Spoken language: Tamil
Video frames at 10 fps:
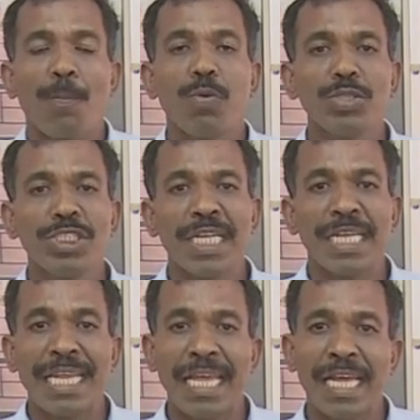பூஞ்சின
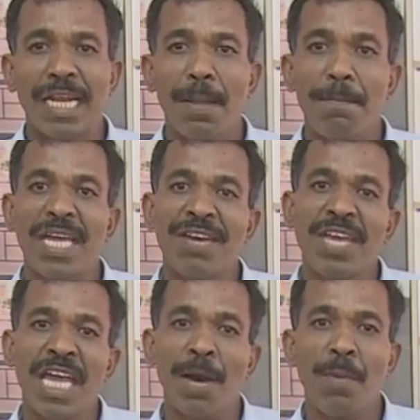இலைகள் மிக
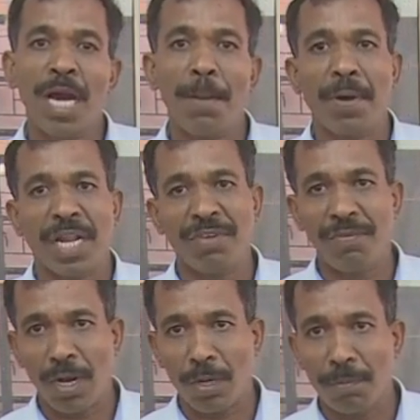வேகமாக பரவி
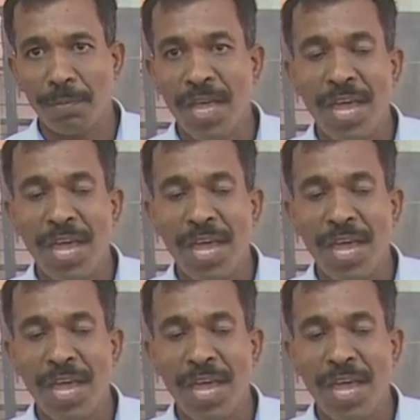வளரும்